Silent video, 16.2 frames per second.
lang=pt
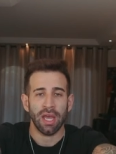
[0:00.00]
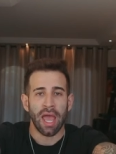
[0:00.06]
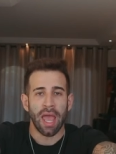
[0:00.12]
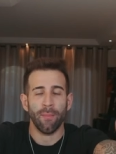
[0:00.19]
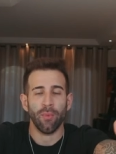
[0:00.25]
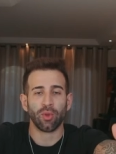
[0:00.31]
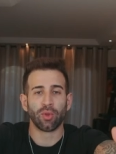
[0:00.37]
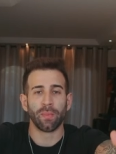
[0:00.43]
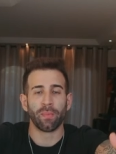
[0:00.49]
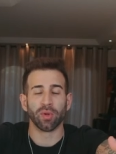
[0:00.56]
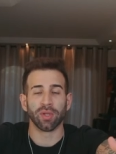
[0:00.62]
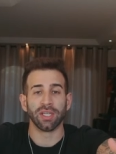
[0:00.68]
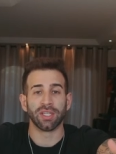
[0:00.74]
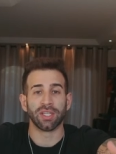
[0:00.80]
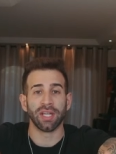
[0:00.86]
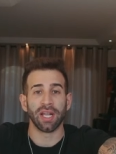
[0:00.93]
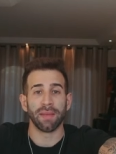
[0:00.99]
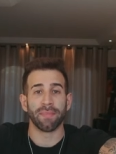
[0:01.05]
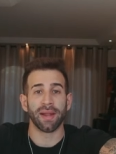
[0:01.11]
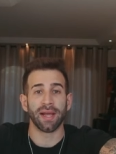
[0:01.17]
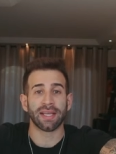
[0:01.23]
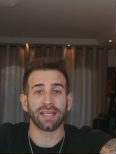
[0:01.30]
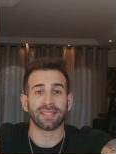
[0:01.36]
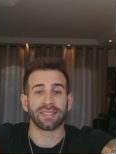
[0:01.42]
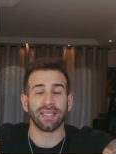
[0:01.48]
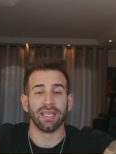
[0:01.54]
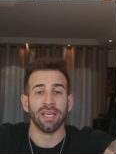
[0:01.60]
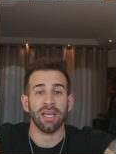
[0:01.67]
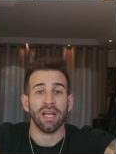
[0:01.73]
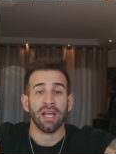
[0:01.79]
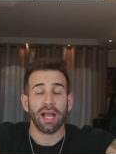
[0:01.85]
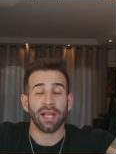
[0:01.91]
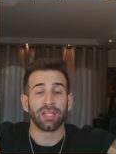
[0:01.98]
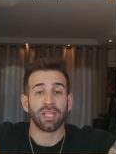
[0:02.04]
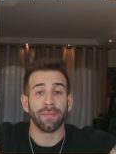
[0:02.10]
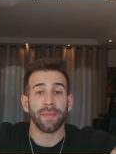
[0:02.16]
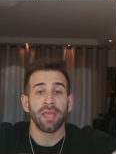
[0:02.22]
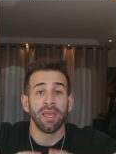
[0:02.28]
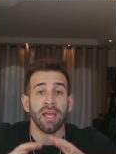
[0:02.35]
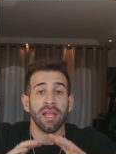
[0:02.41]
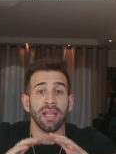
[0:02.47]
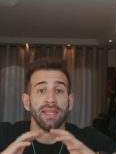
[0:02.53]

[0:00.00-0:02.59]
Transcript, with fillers: é muito importante lembrar que assim, a gente também